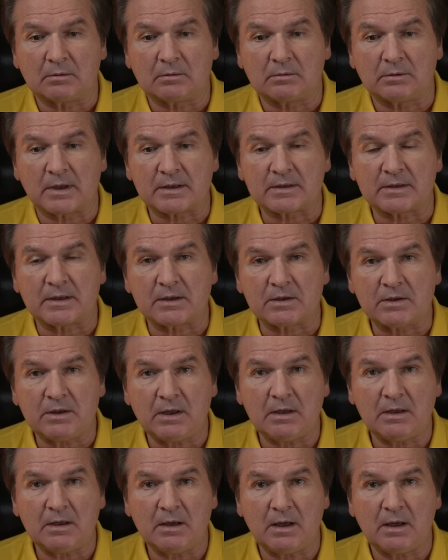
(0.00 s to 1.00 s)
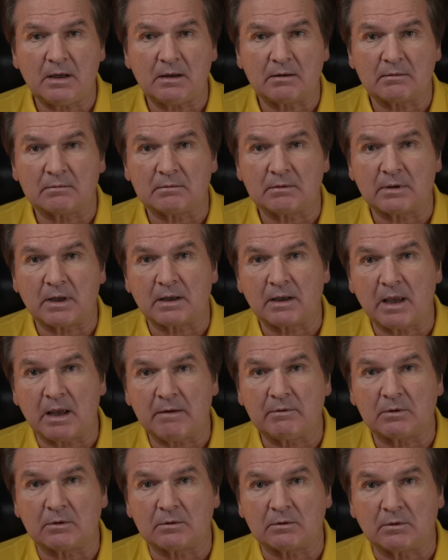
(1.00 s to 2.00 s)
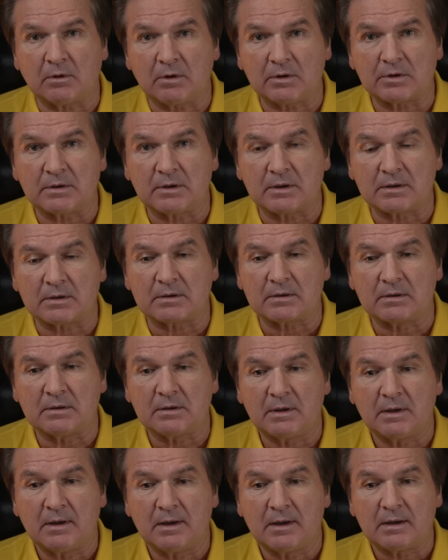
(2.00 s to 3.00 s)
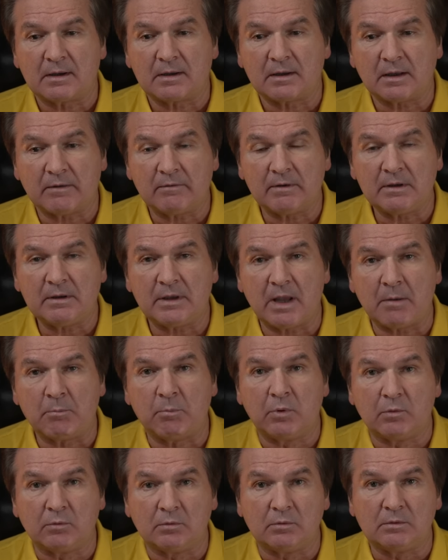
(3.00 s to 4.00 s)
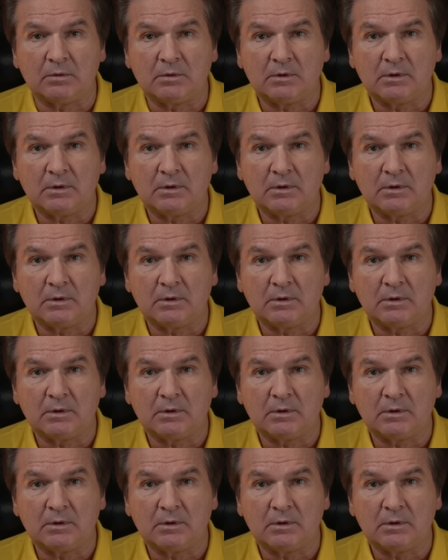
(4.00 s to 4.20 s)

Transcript: назначения на главную должность главы НАБУ,